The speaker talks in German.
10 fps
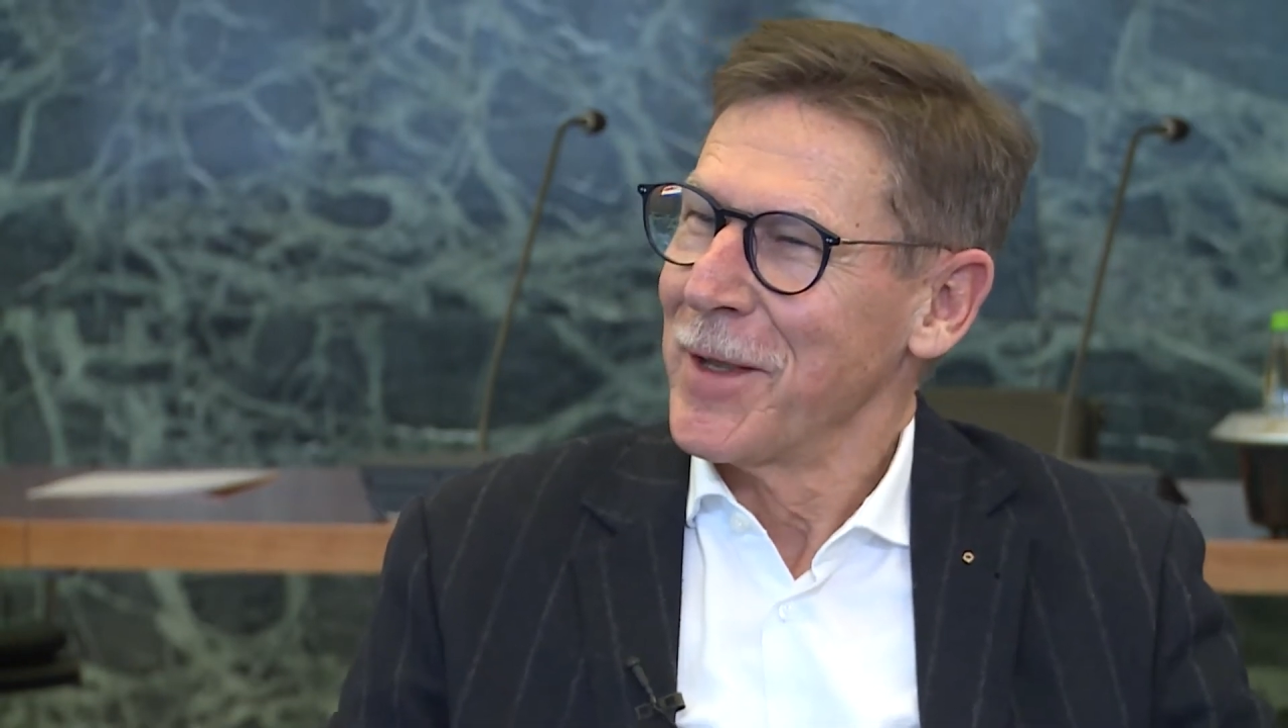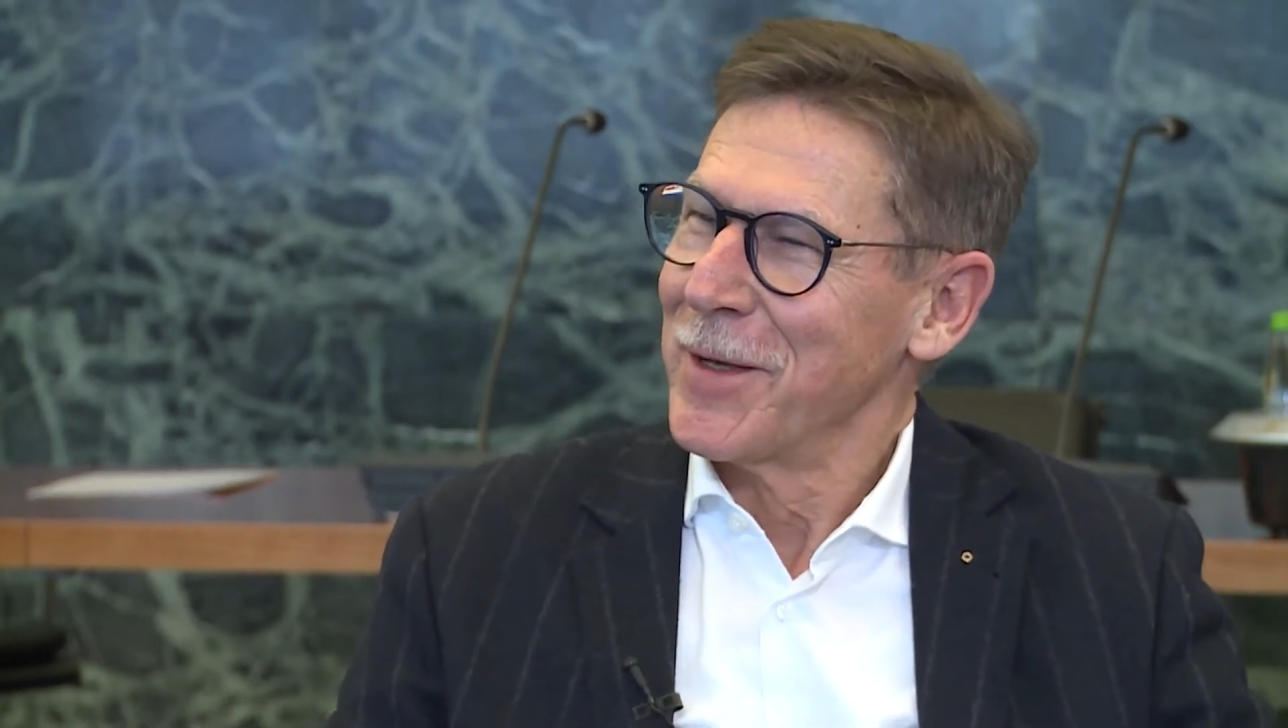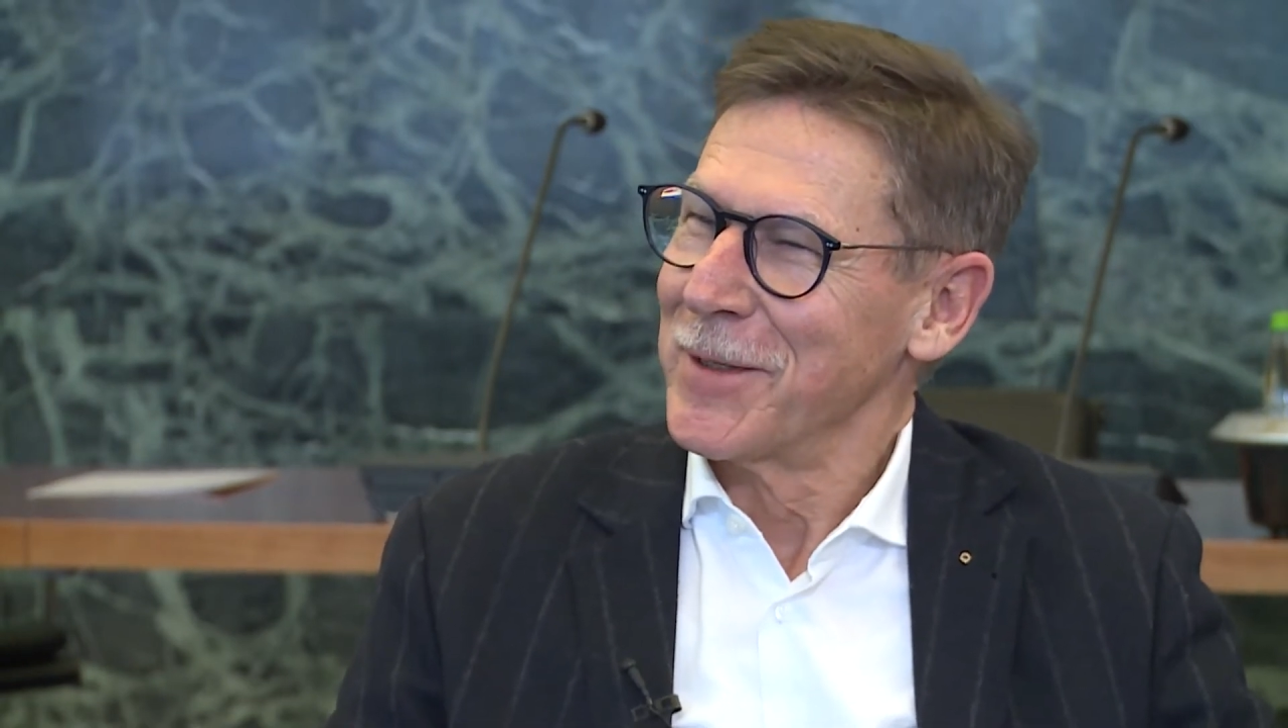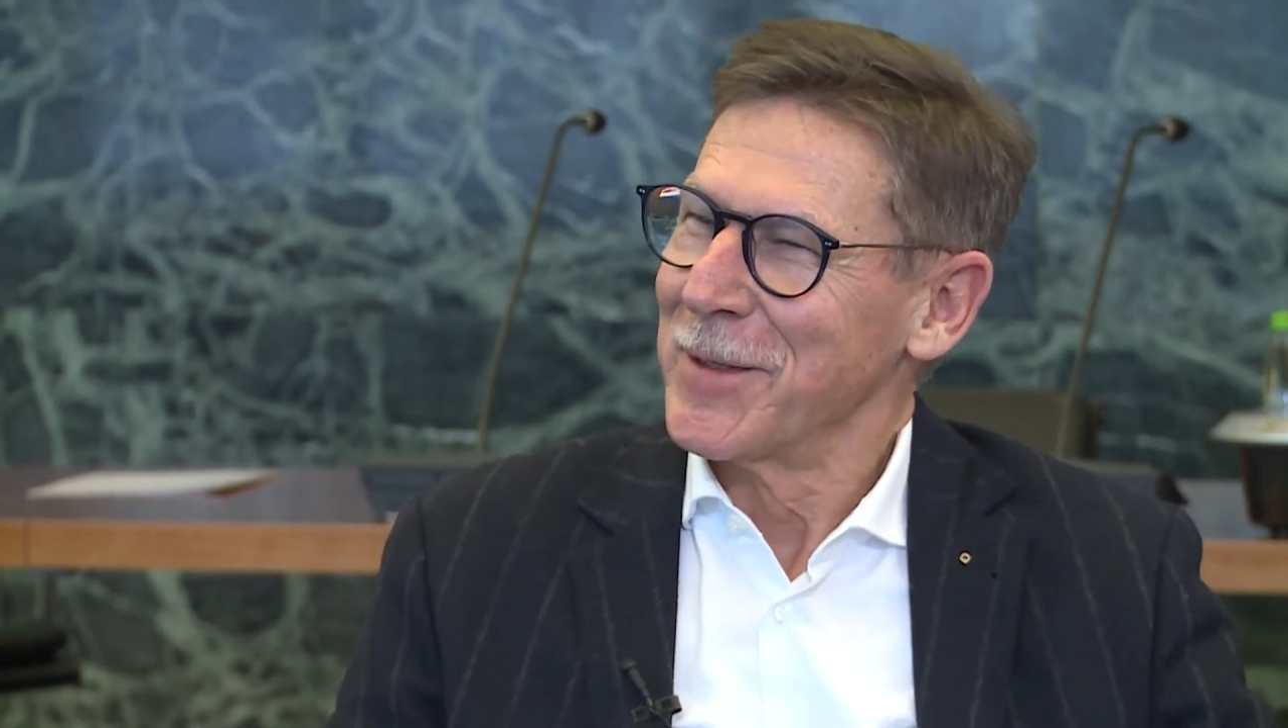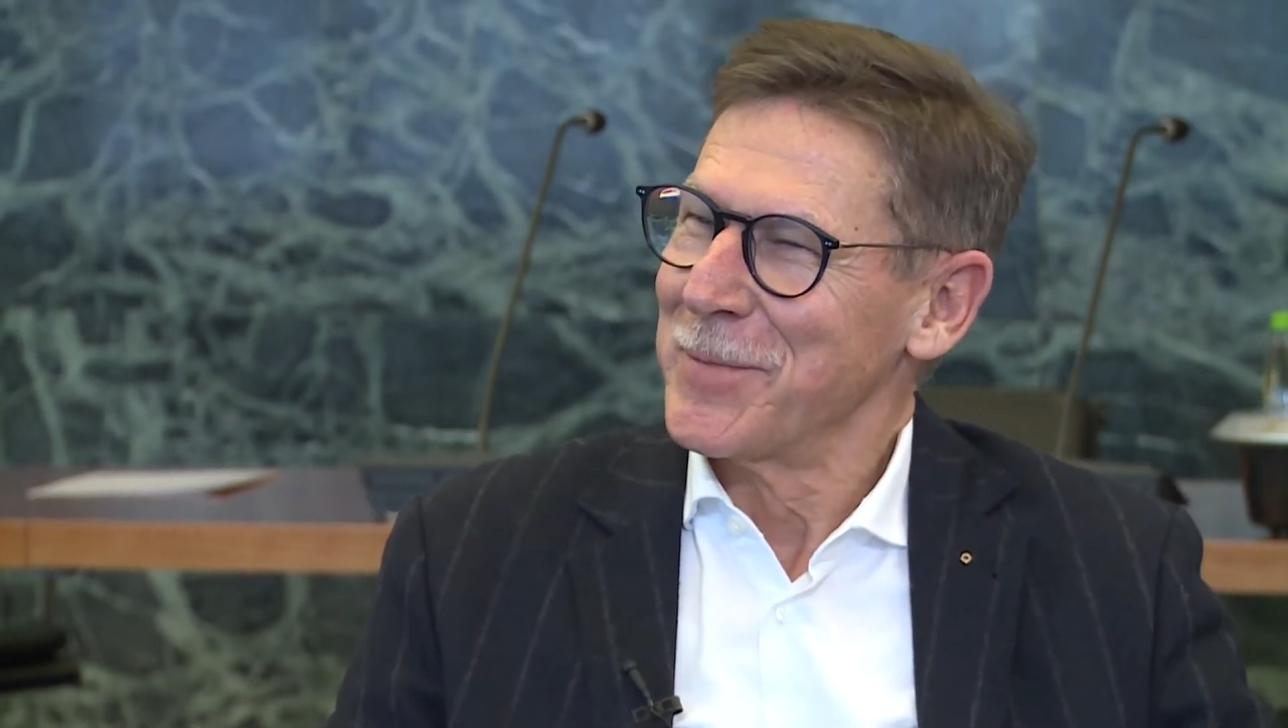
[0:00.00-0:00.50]

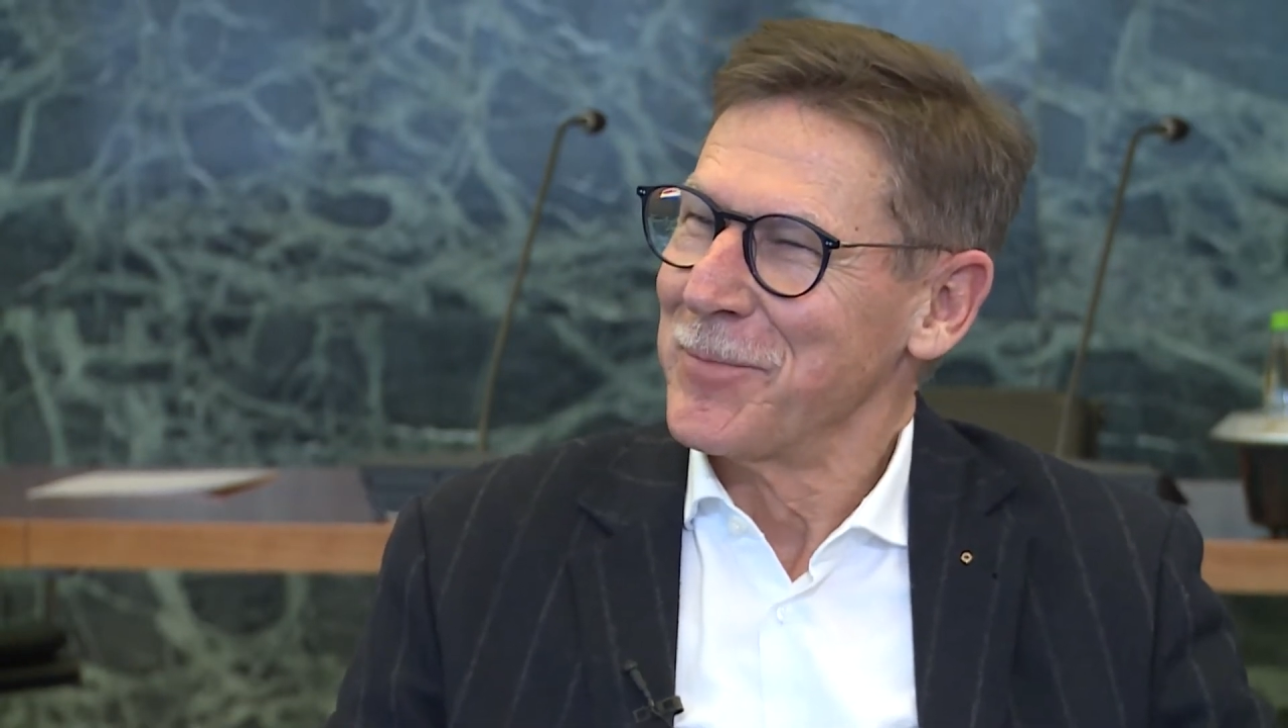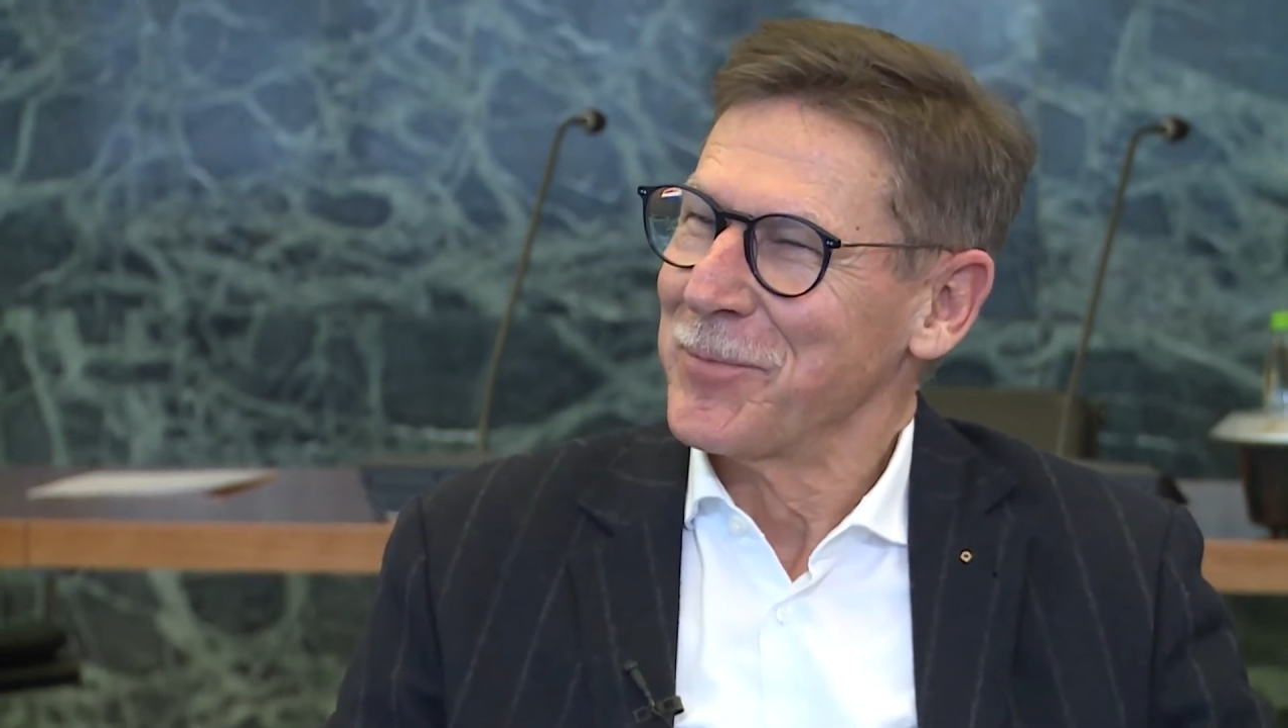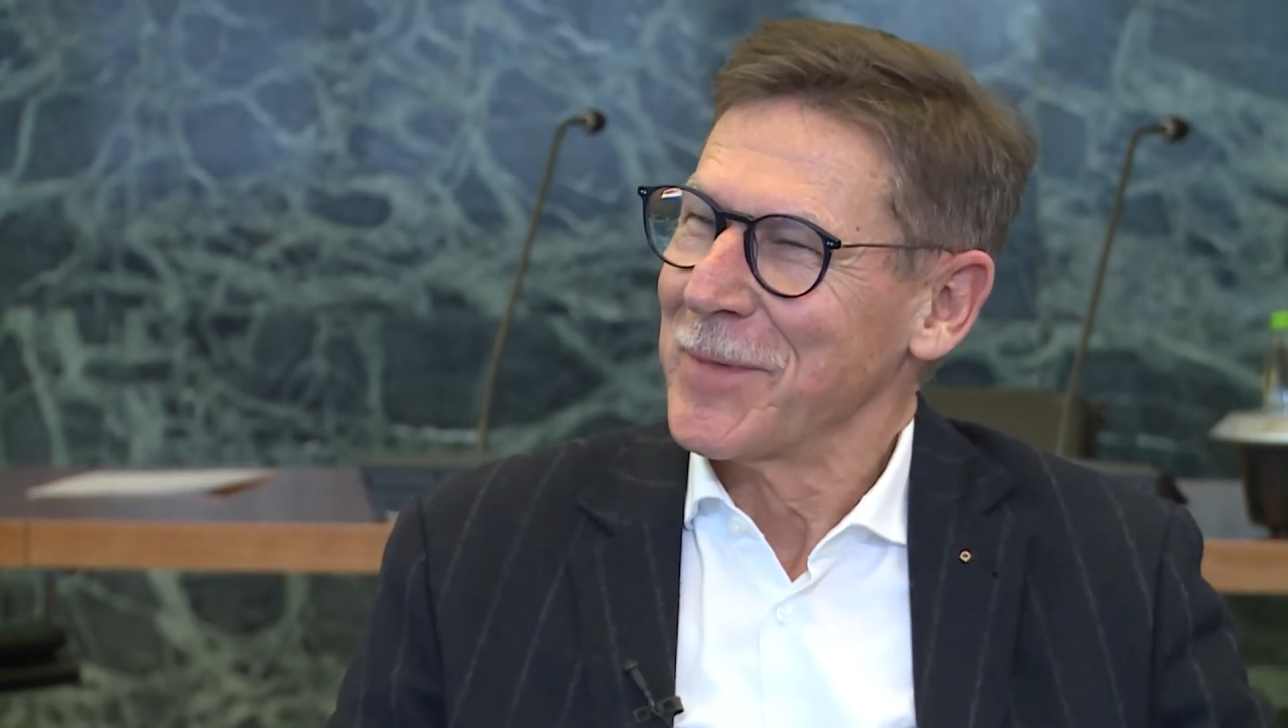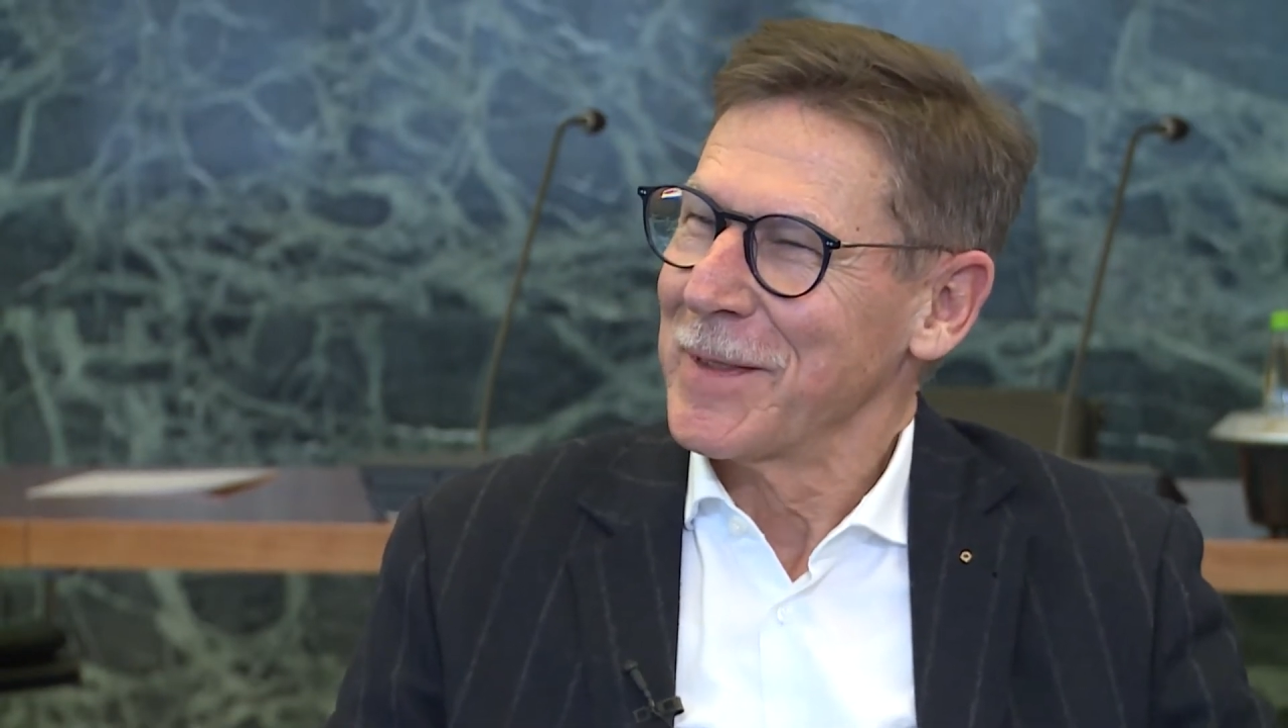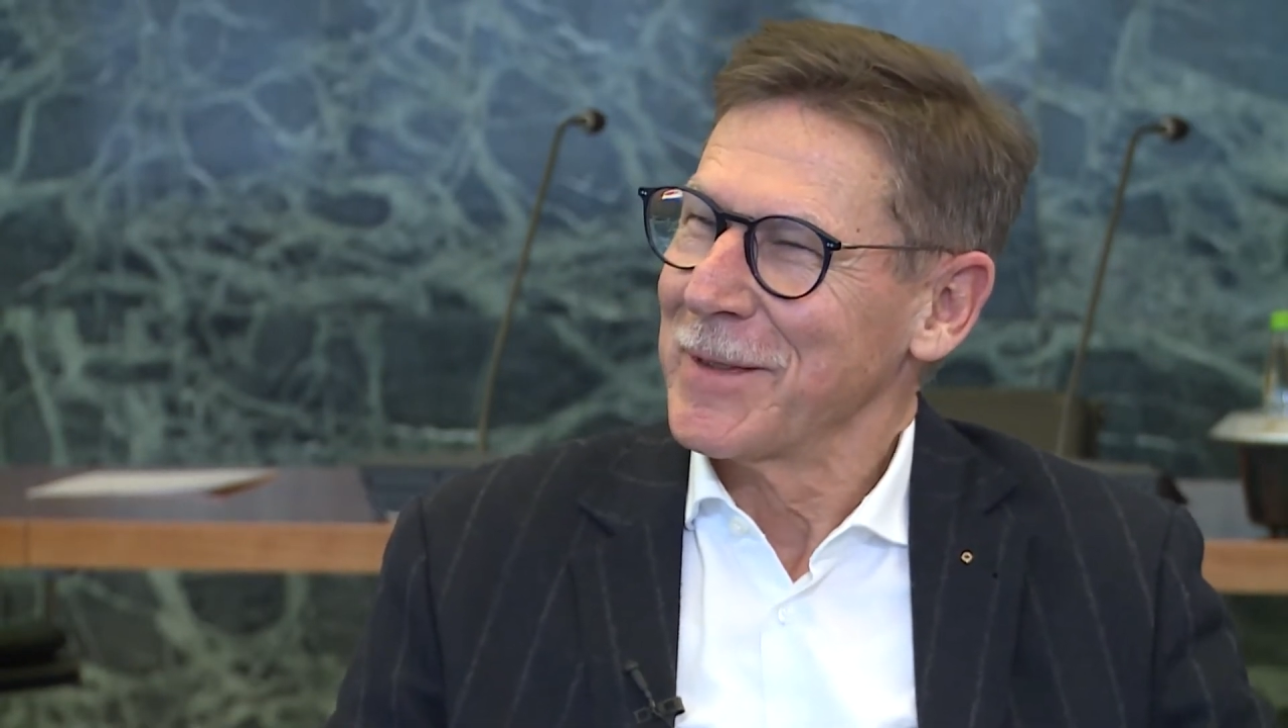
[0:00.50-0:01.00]
Ähm,